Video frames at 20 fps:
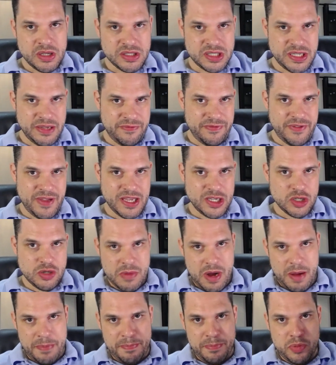você vende
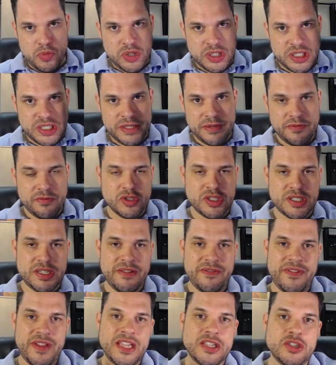uma put,
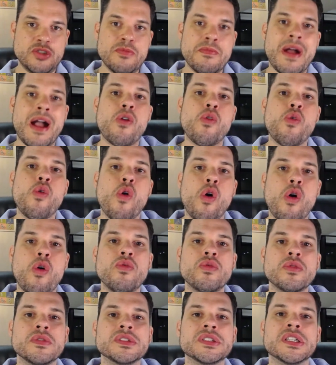você vende uma
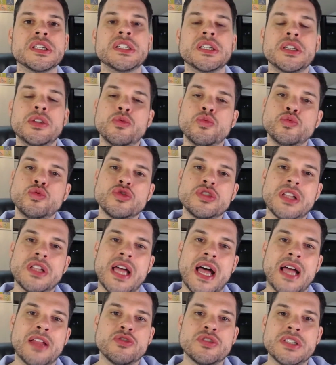call, um dos
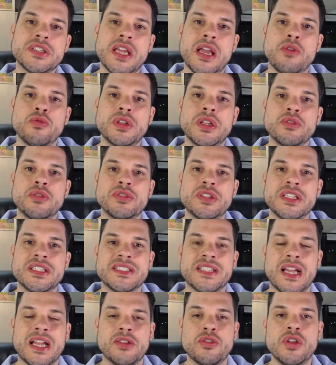lados é o não
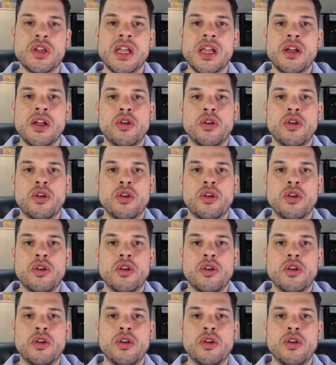testado.